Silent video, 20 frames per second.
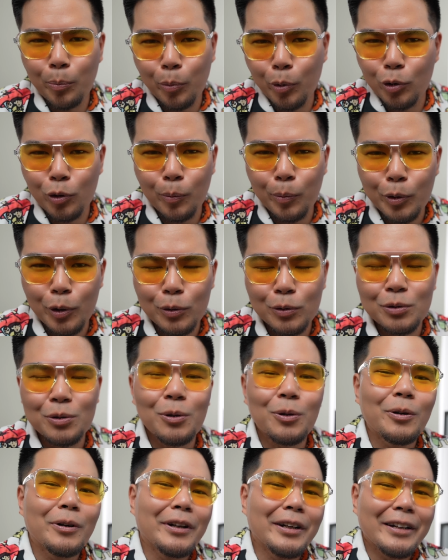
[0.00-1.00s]
por lo
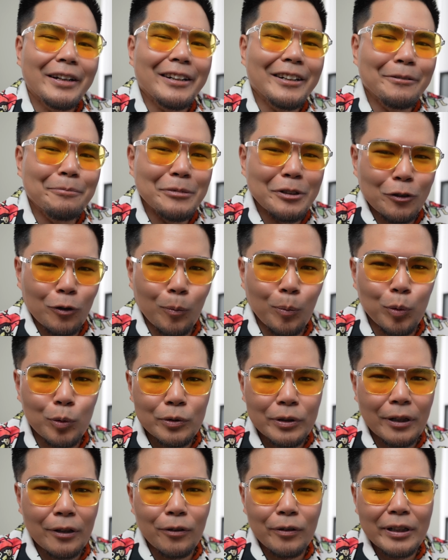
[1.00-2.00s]
pronto en mi
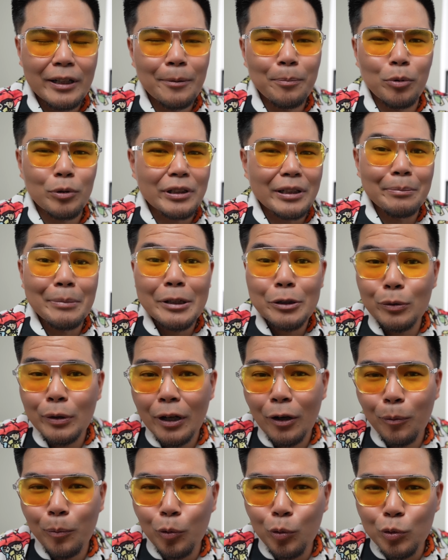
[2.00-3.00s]
computadora porque me ha
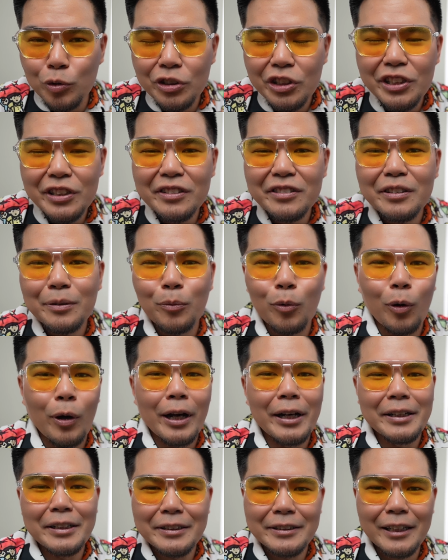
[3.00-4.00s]
ayudado muchísimo
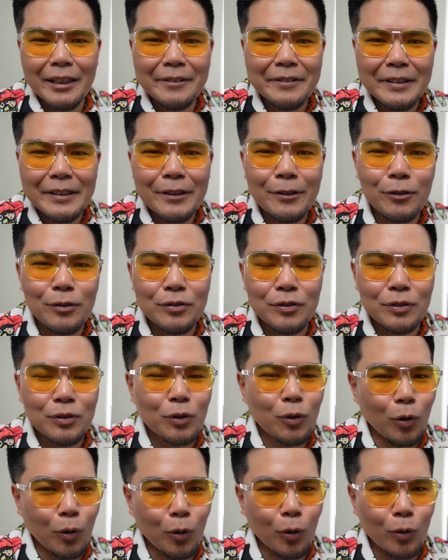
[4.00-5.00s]
a editar videos
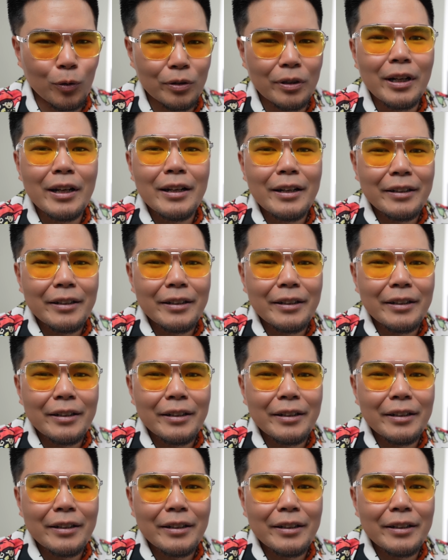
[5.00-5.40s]
con